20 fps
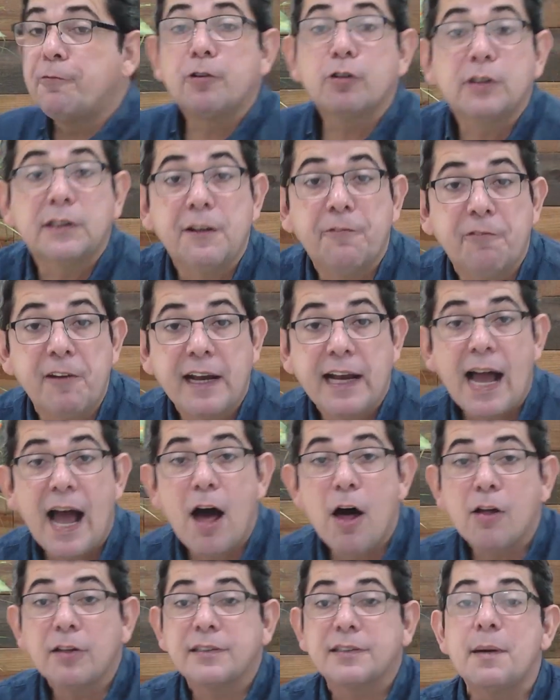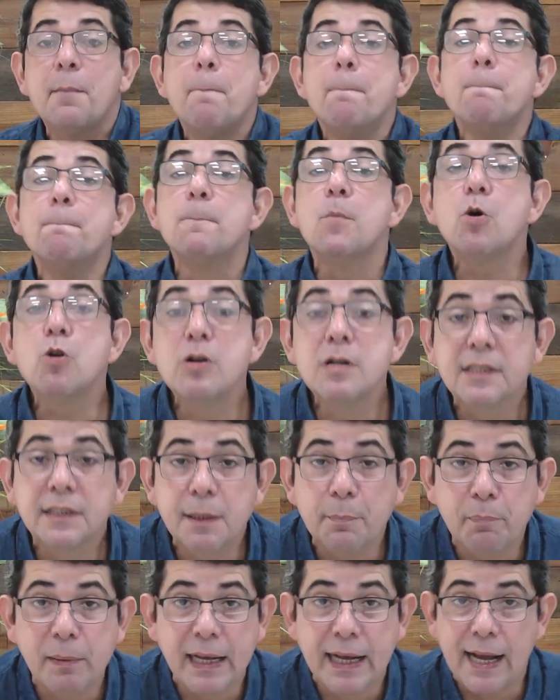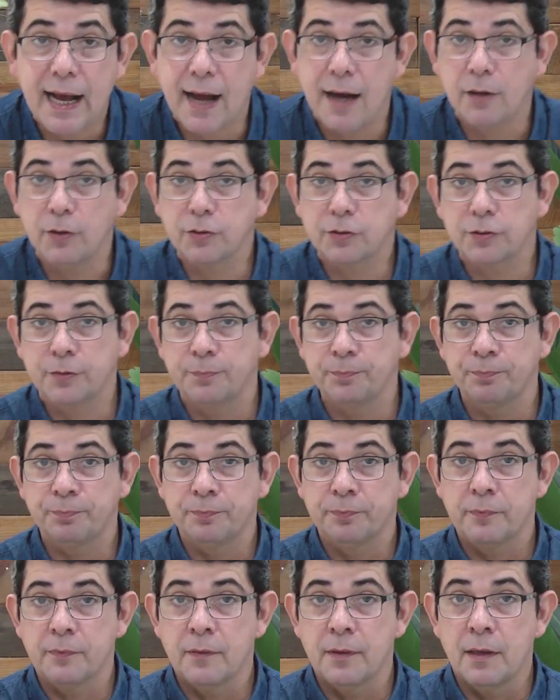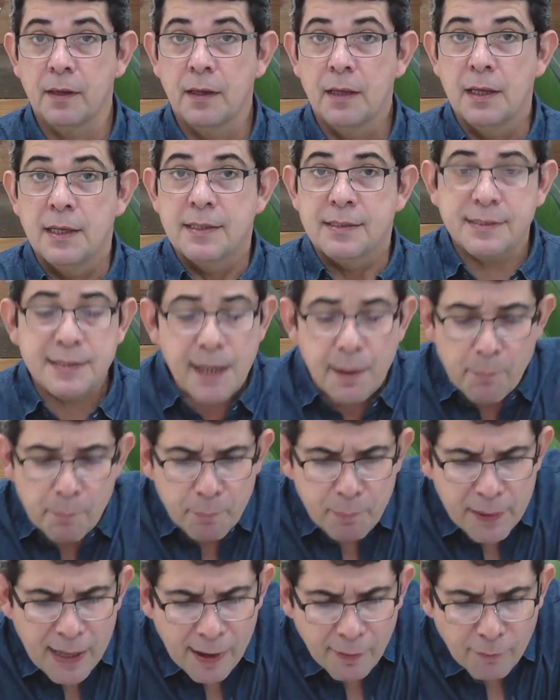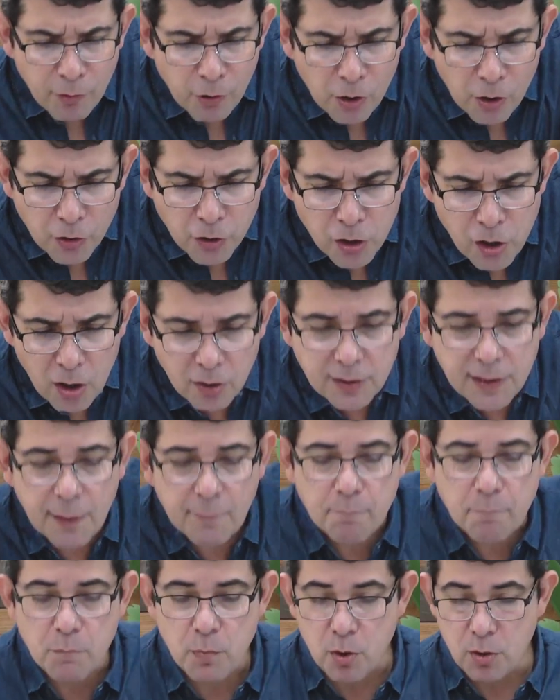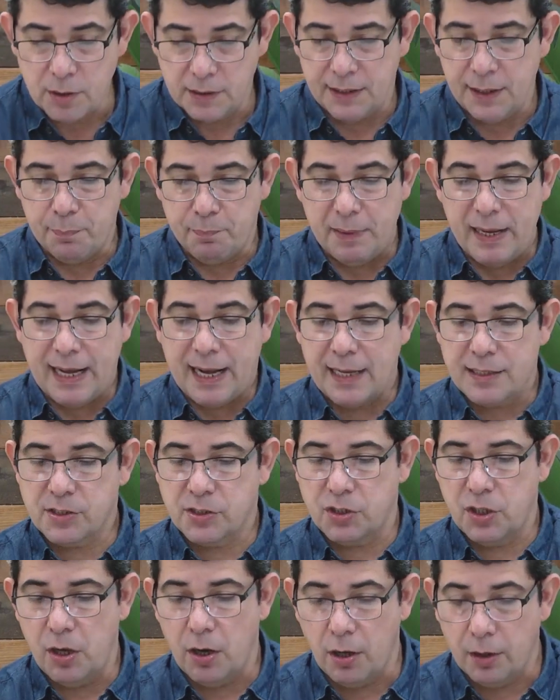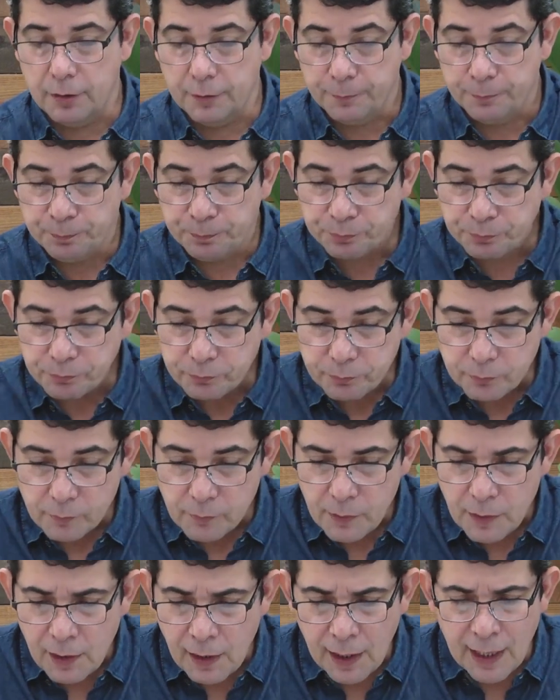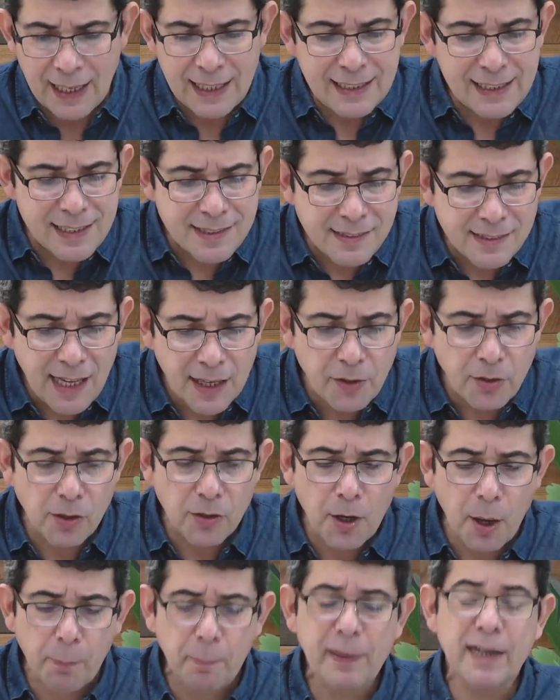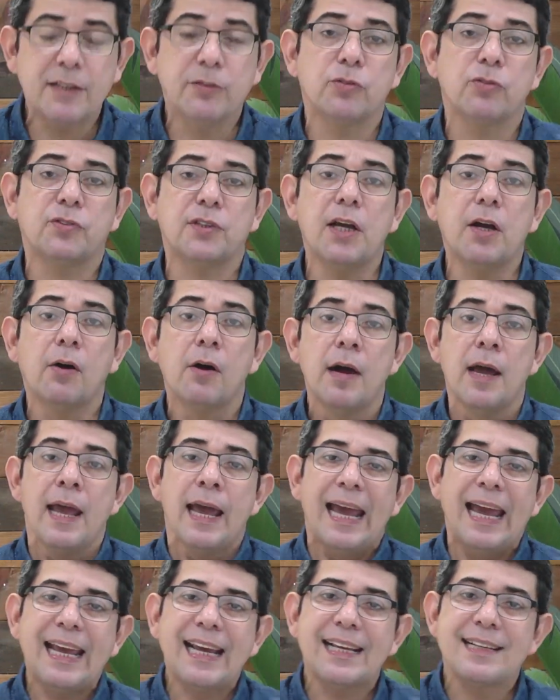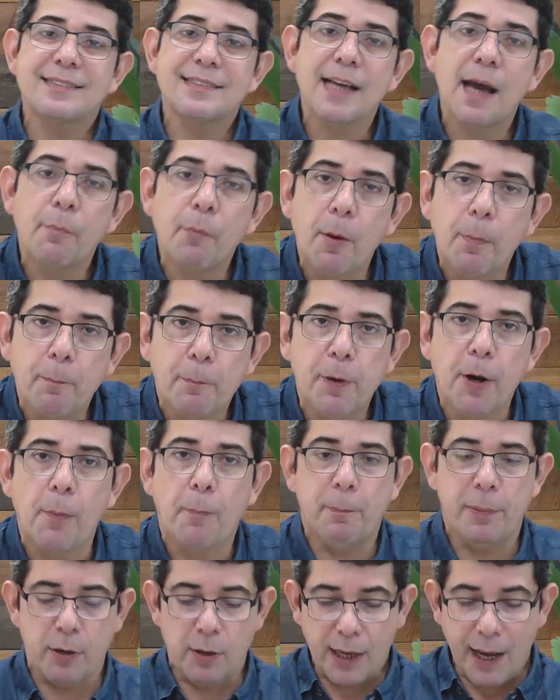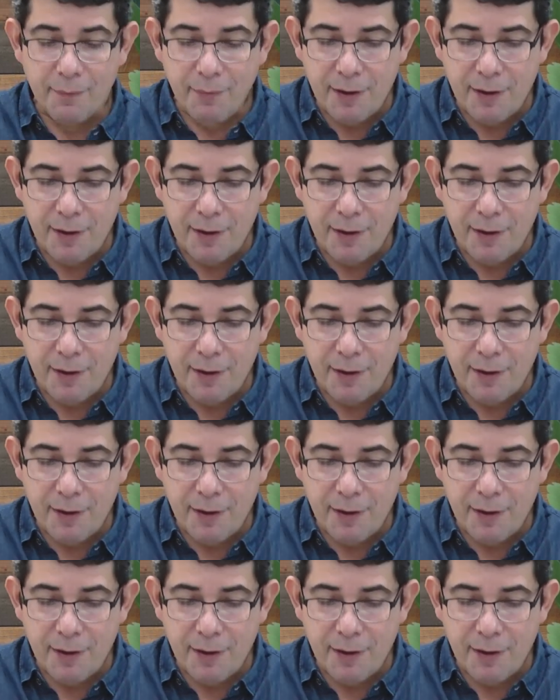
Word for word: fructificados y multiplicados. Siempre habló Dios de multiplicación. El diseño de Dios para sus hijos es que seamos prósperos, que